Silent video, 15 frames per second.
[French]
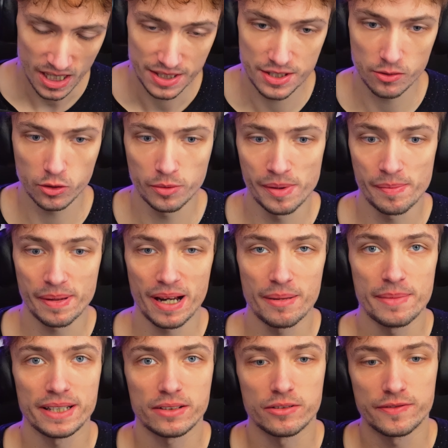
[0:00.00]
Disons que mes
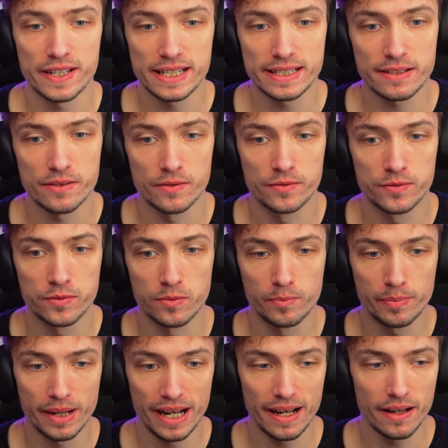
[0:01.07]
paramètres, en fait, vont
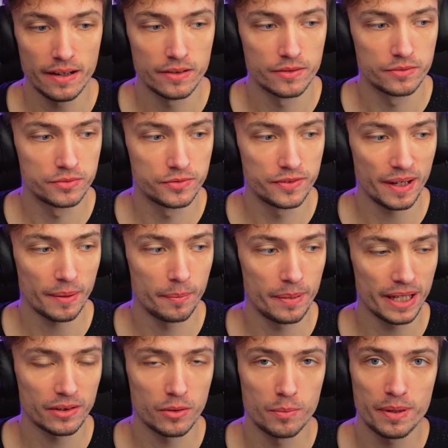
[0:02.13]
pas vous faire
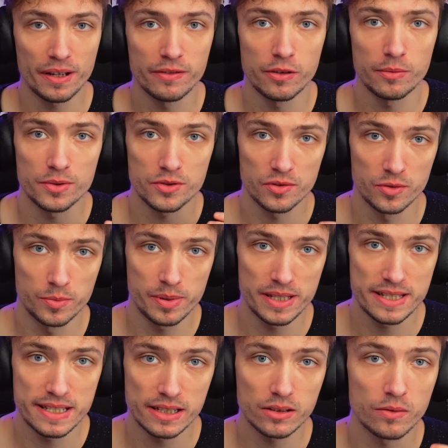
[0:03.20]
perdre en performance sur votre
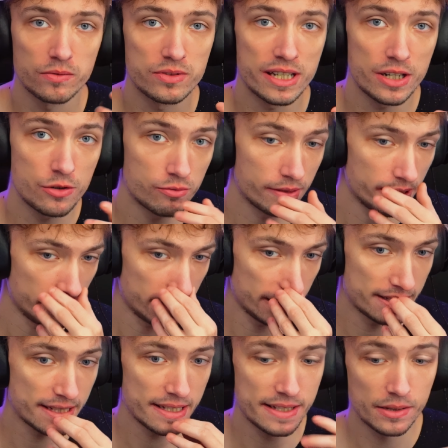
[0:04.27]
PC quand vous allez jouer.
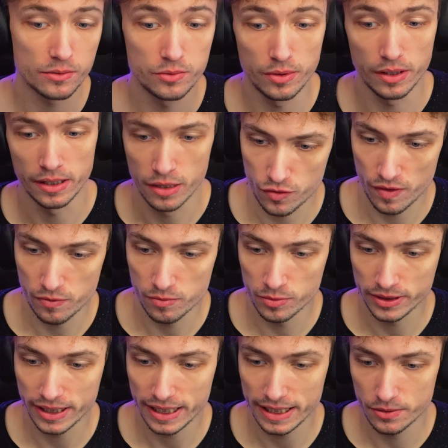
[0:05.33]
Et ça, c'est cool. Je vais vous
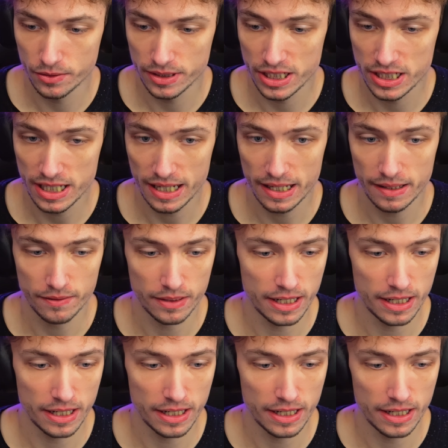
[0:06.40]
montrer les deux déjà.